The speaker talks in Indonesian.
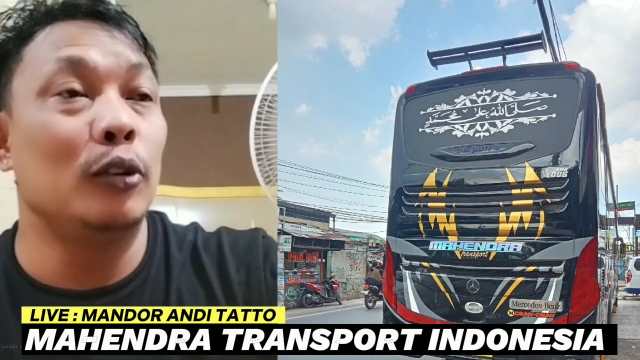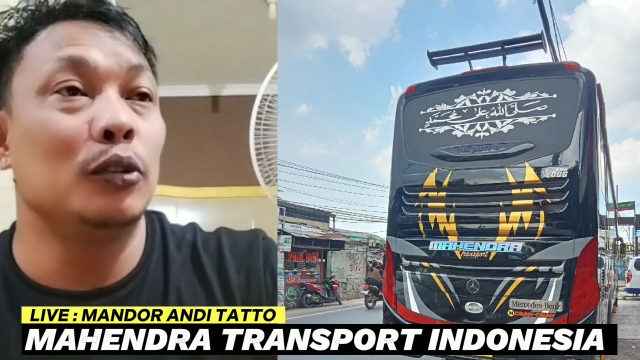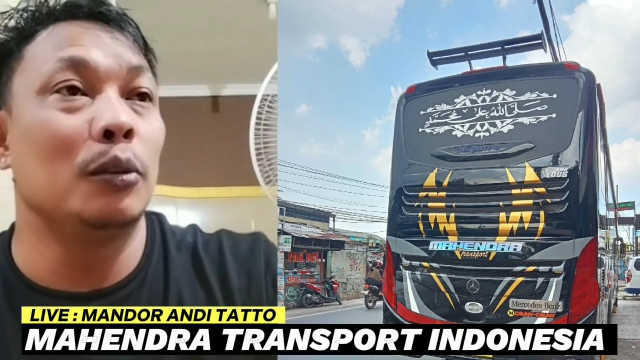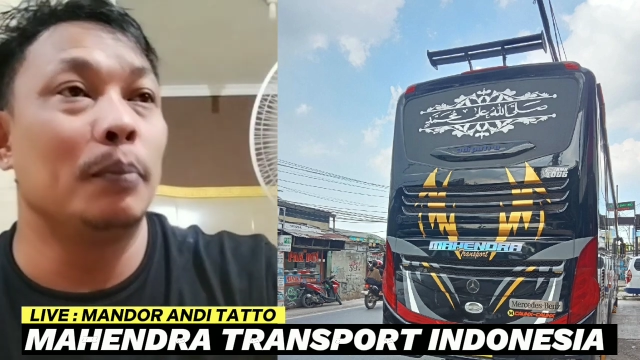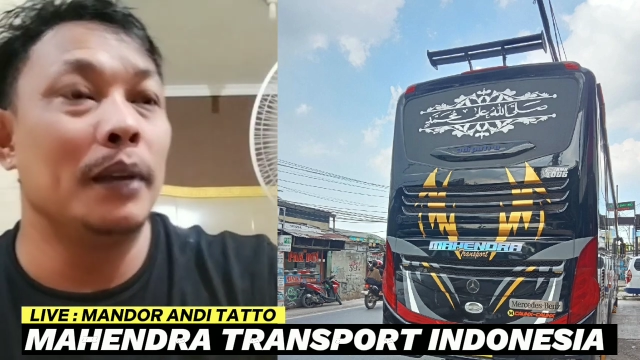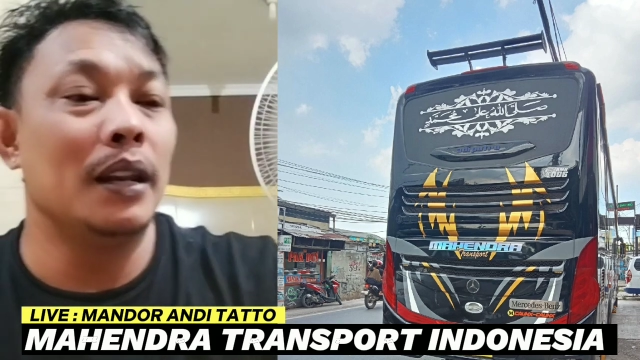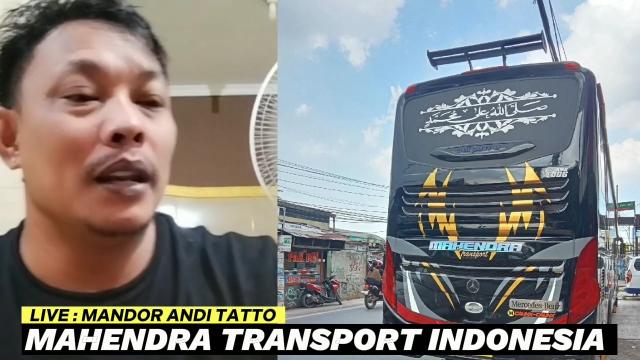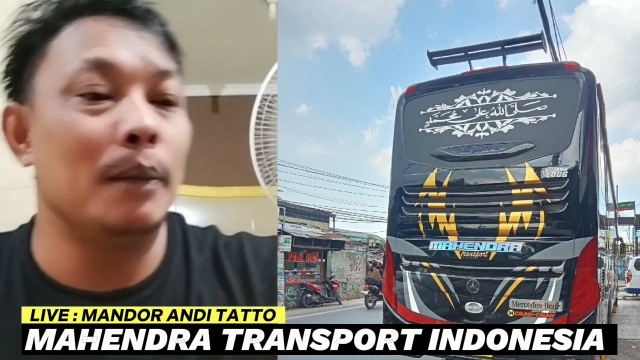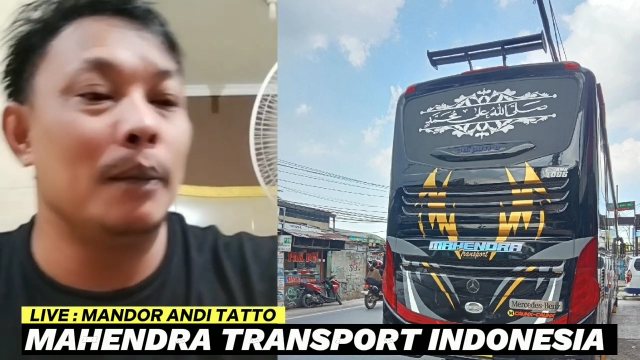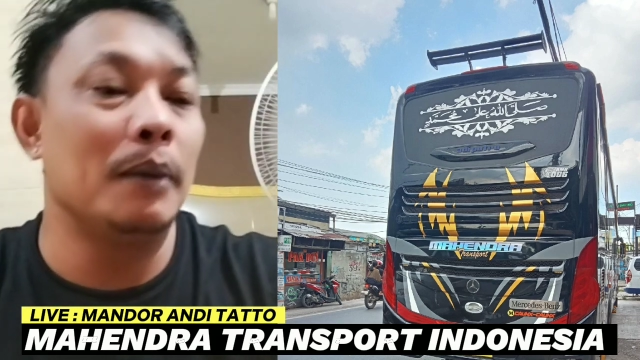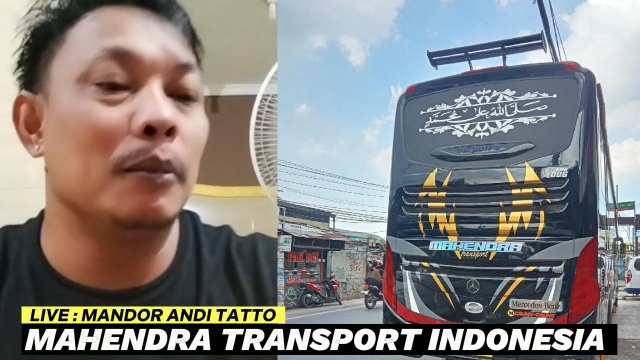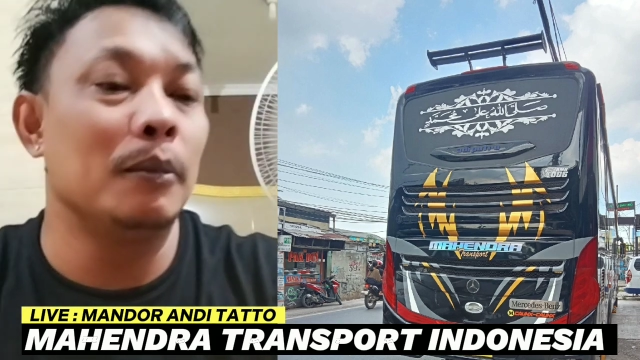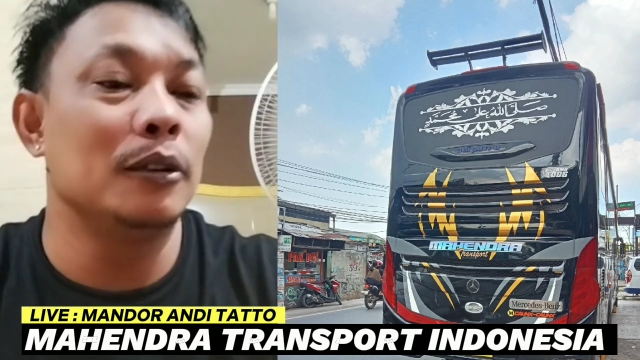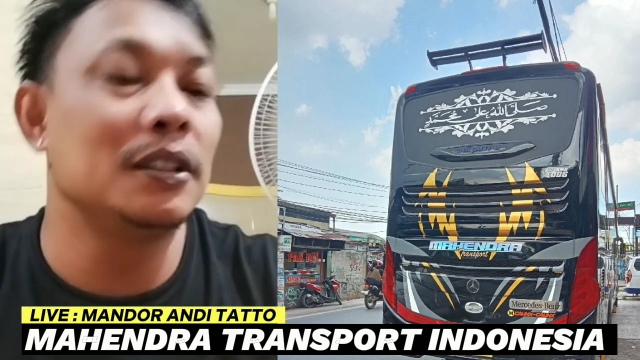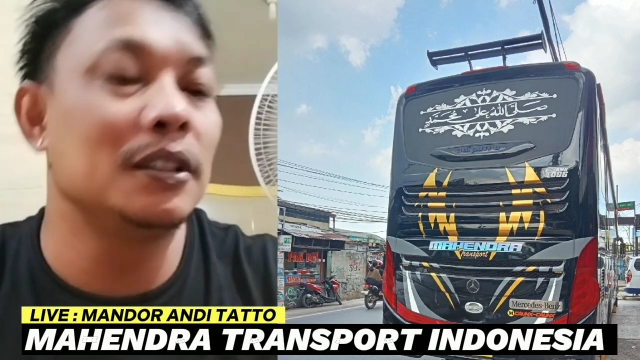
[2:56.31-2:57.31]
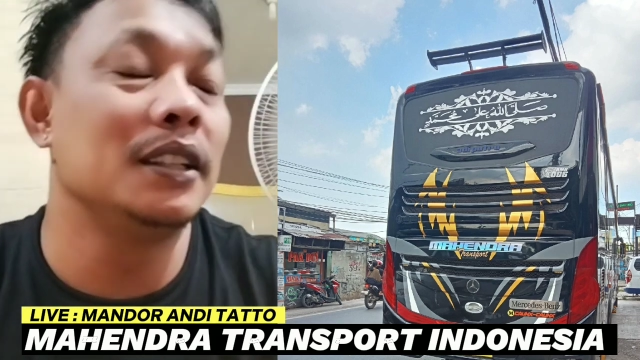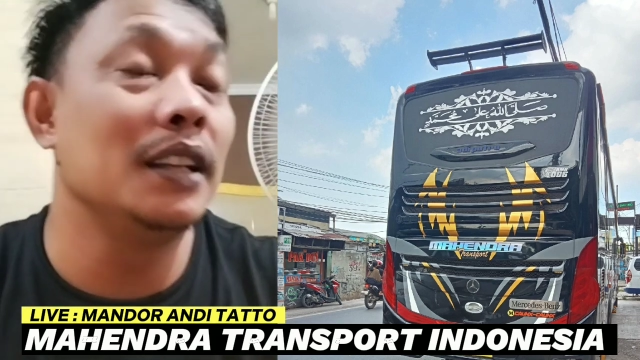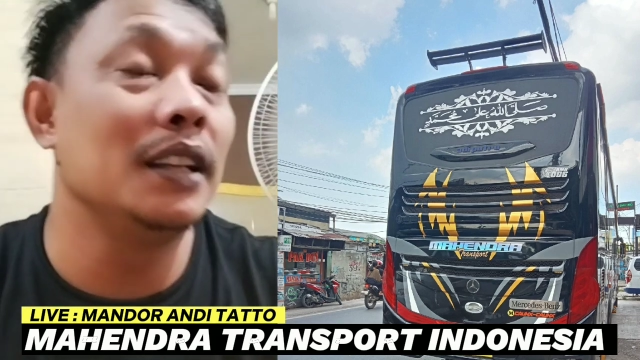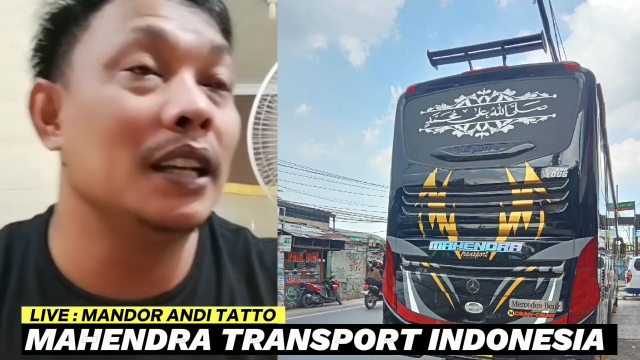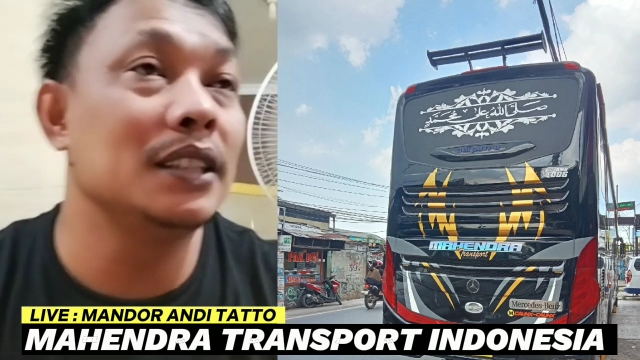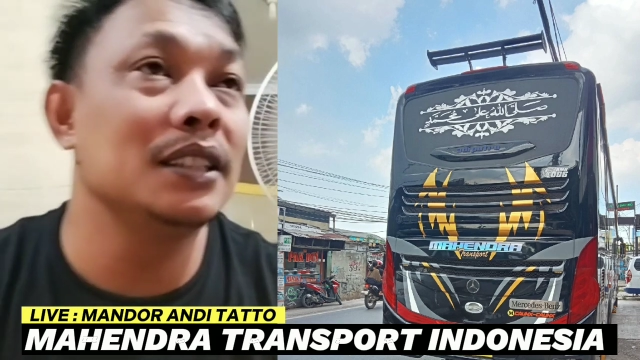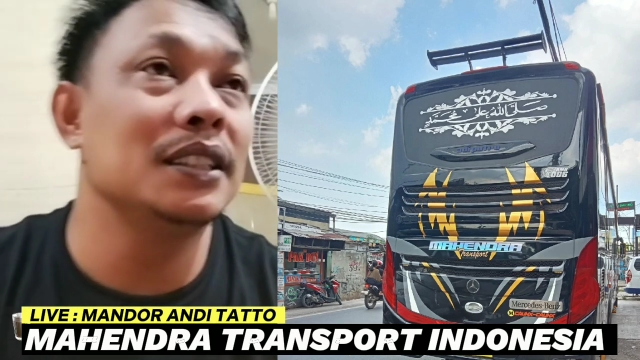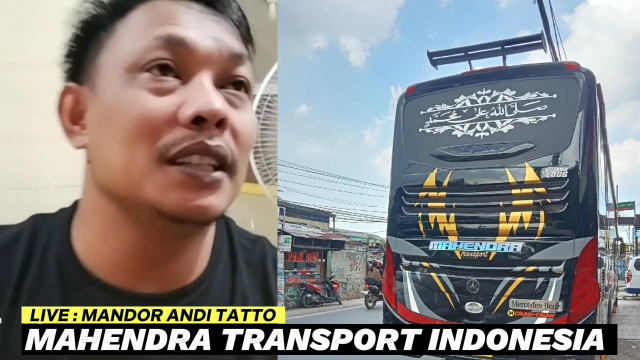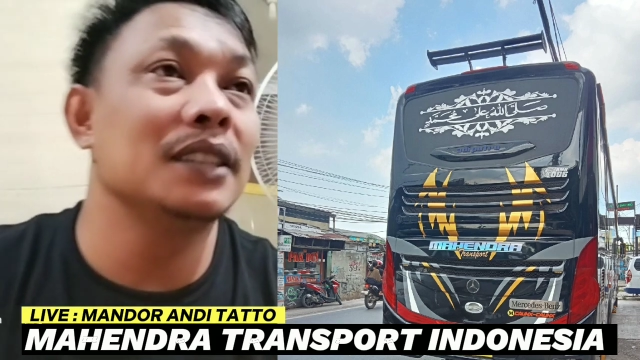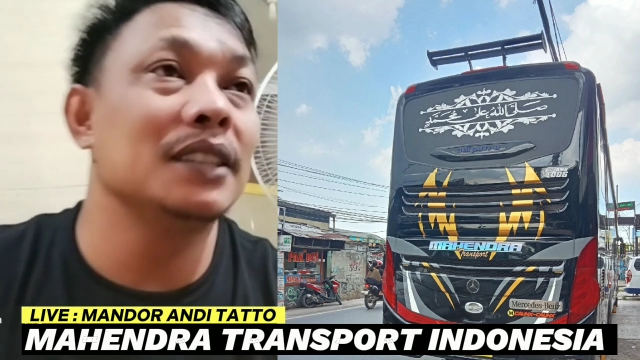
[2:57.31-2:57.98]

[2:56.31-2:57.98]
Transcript: apa mau jadi asisten saya?